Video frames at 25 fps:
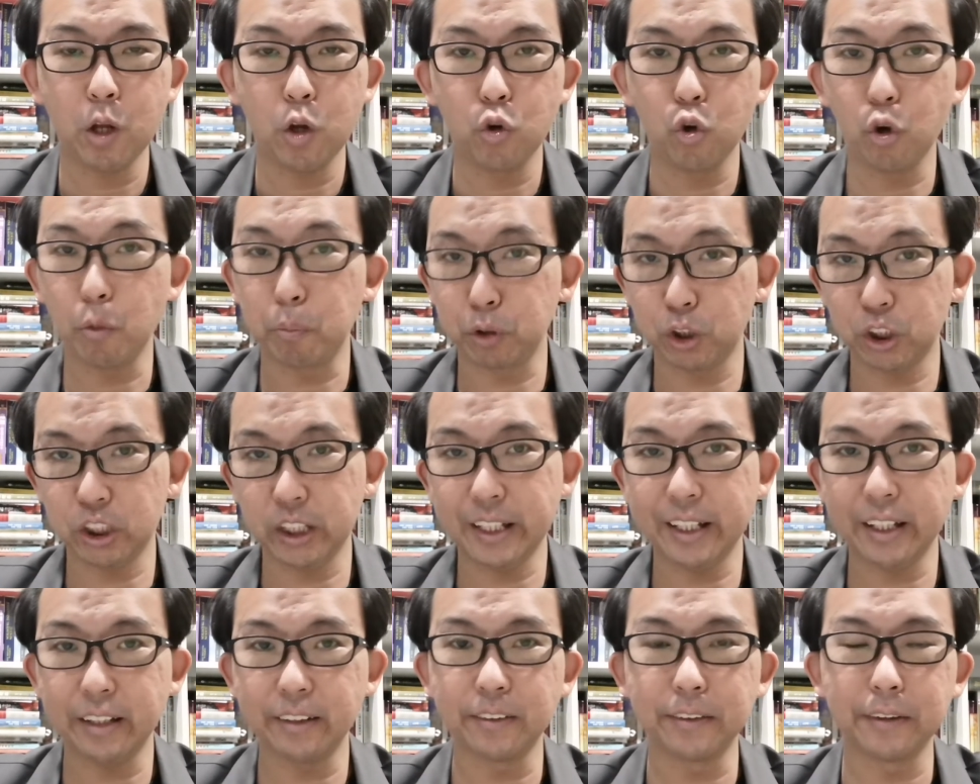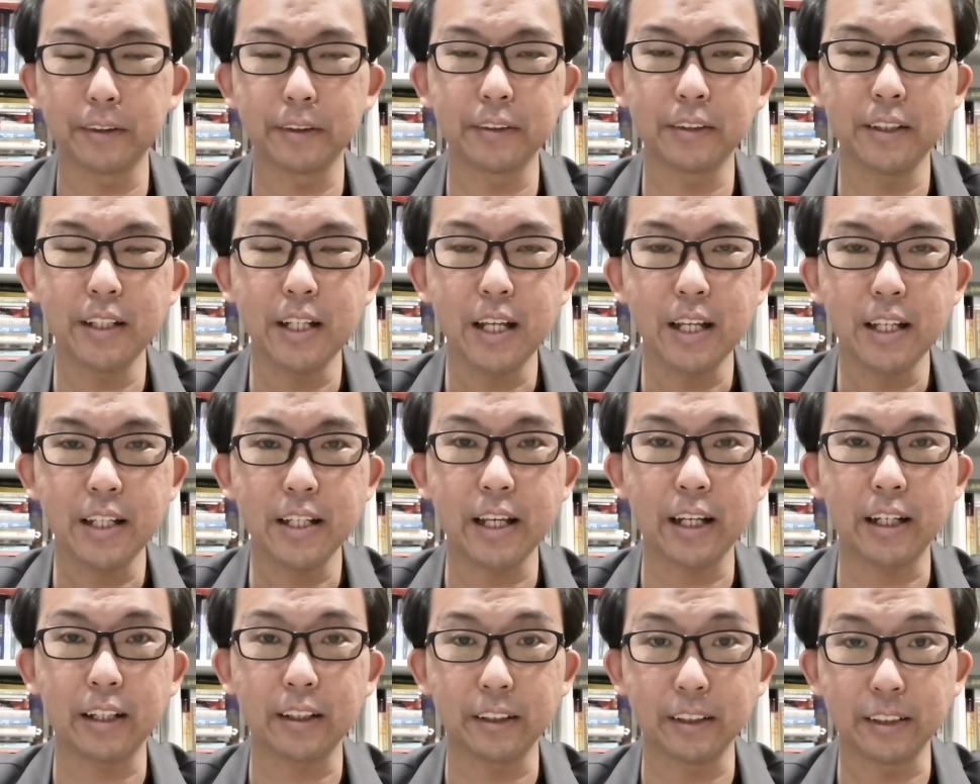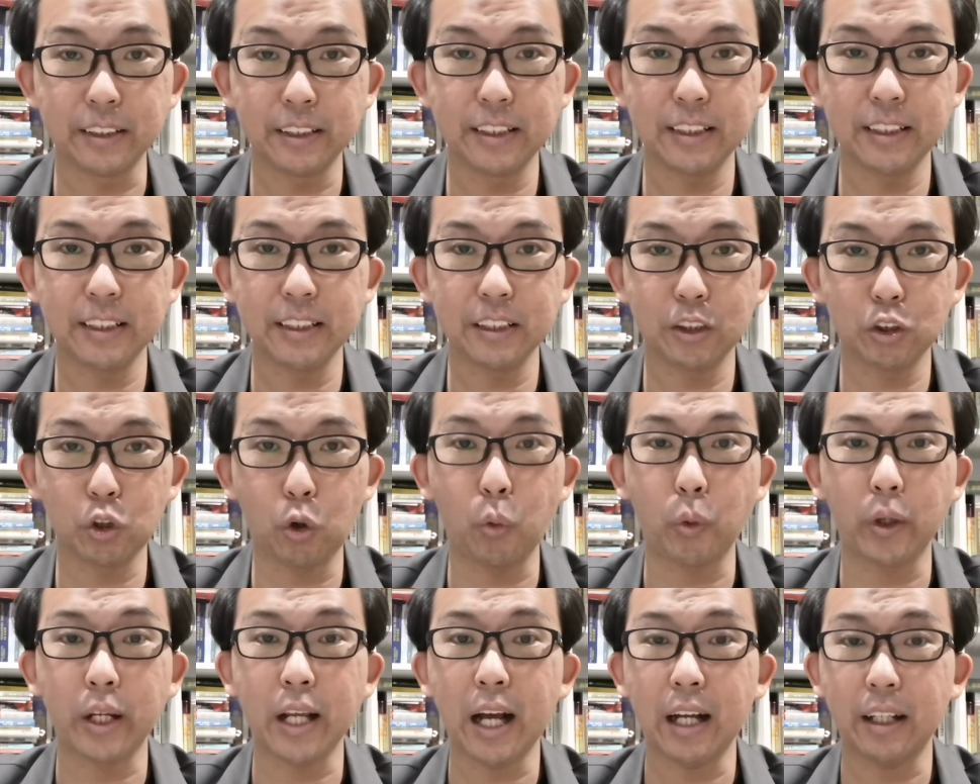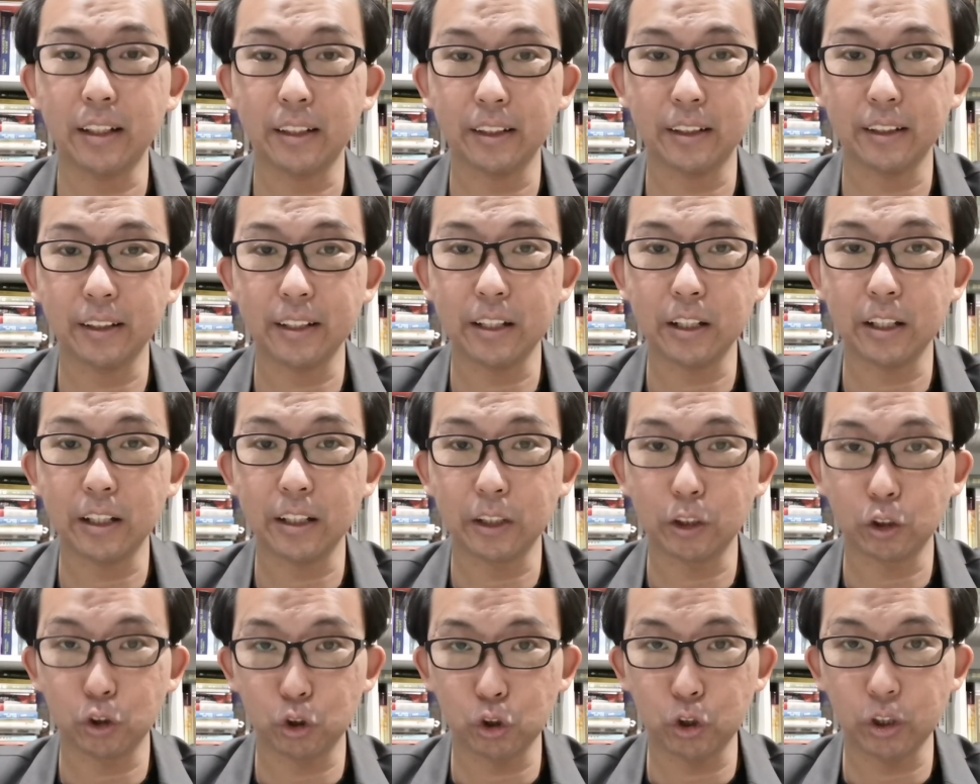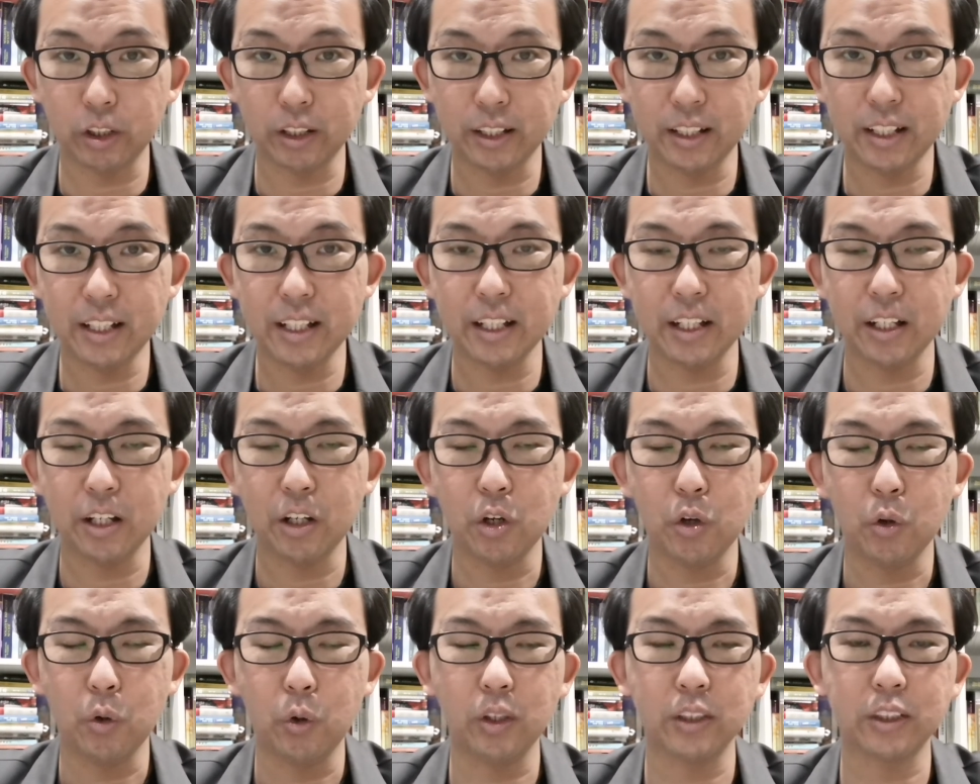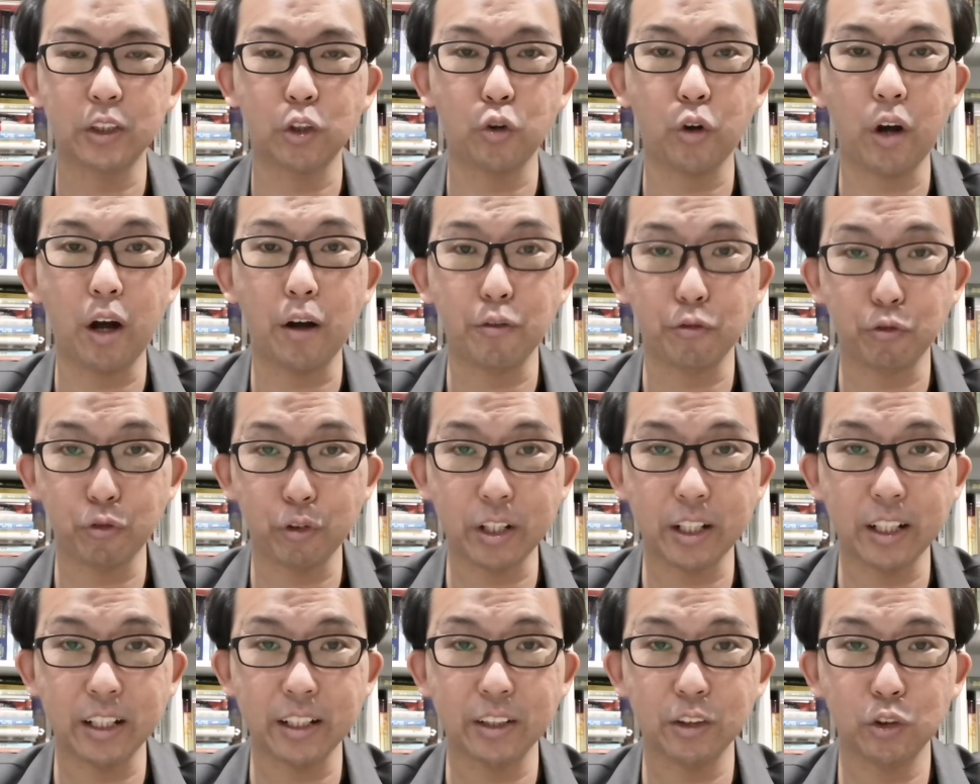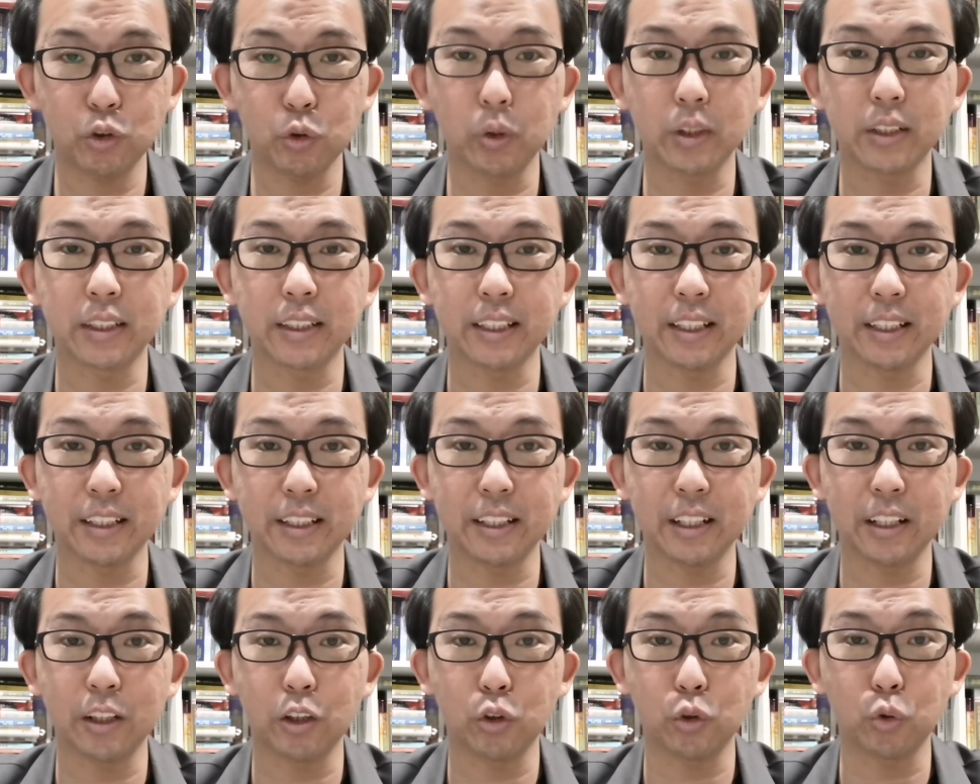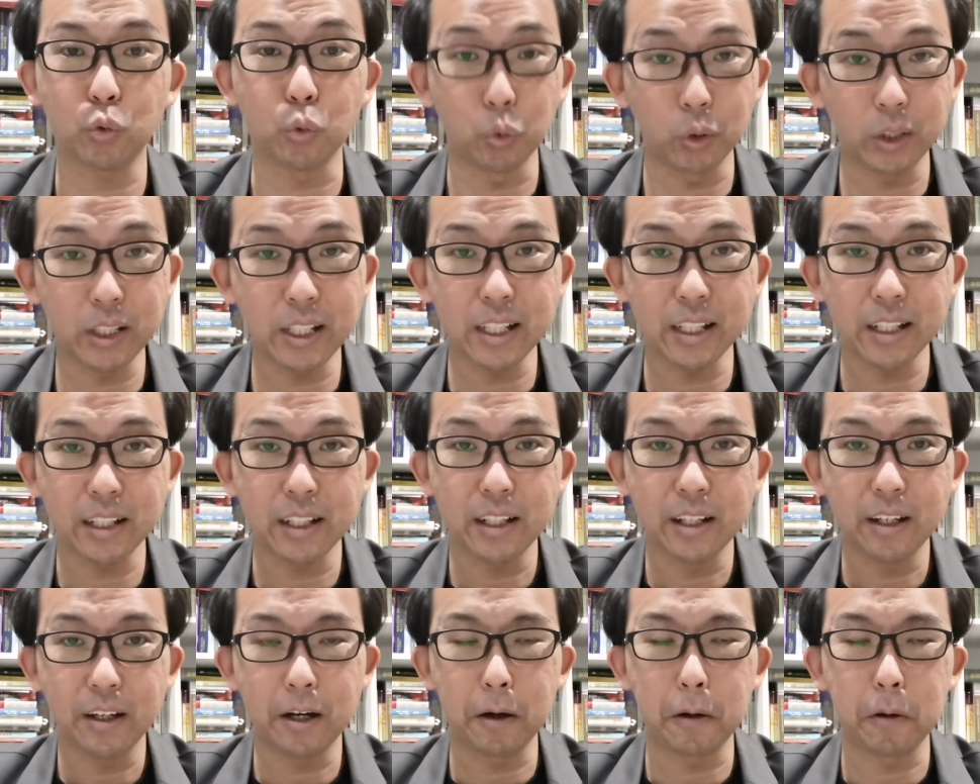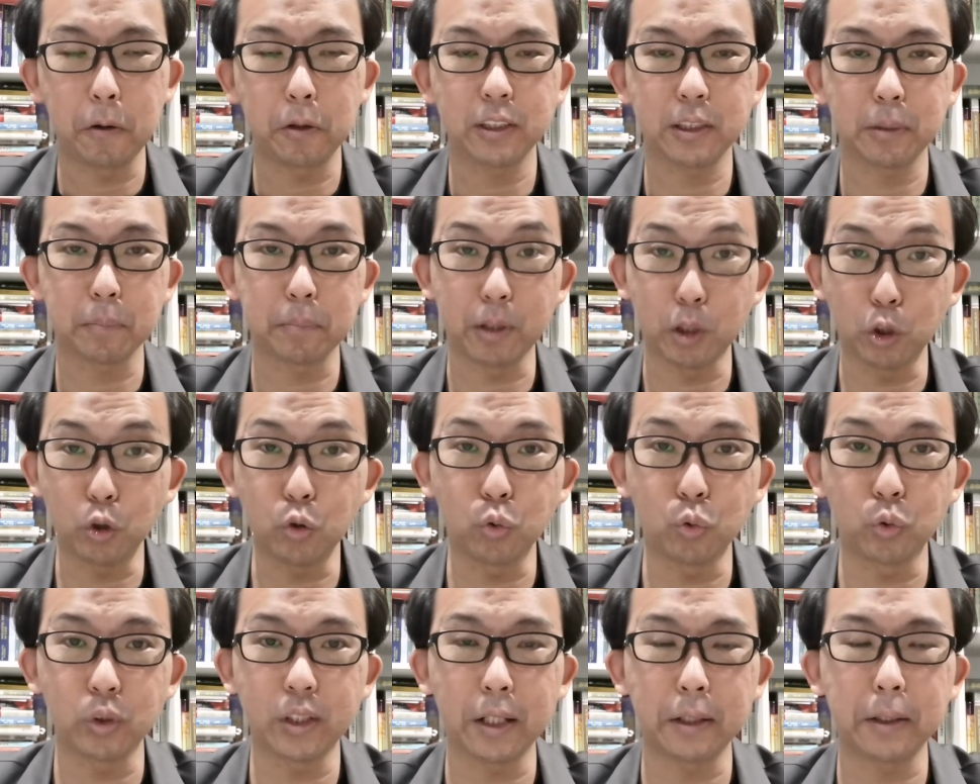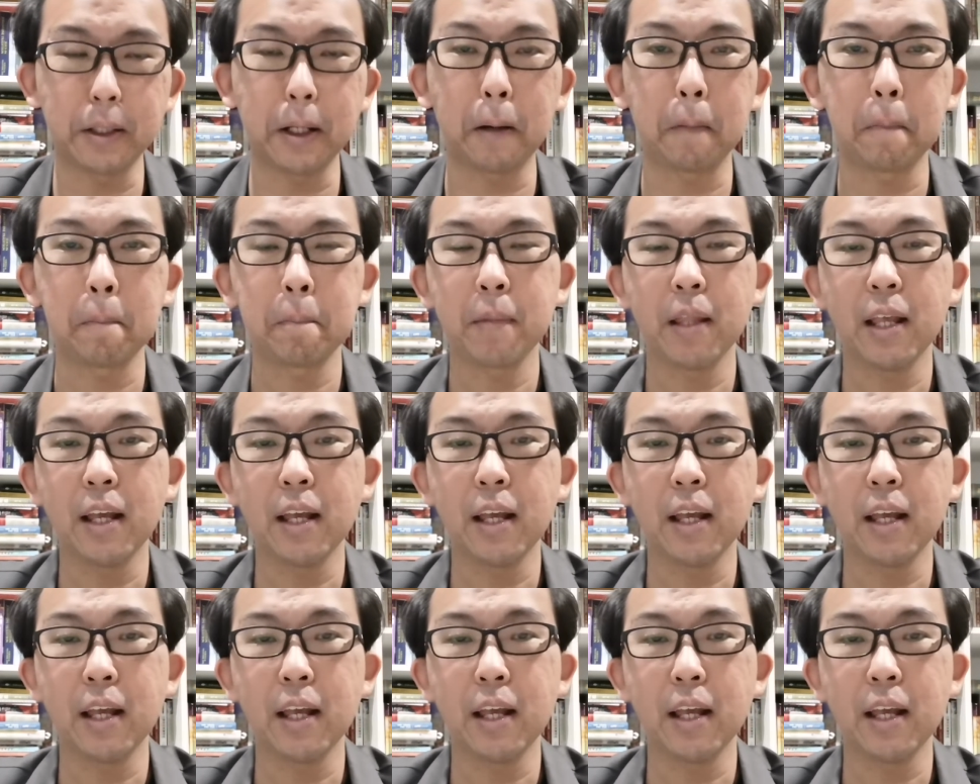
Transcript: 若不是一个人，也可能是同样的一个的群体，或者约翰福音作者的徒弟啊，或者门徒等等。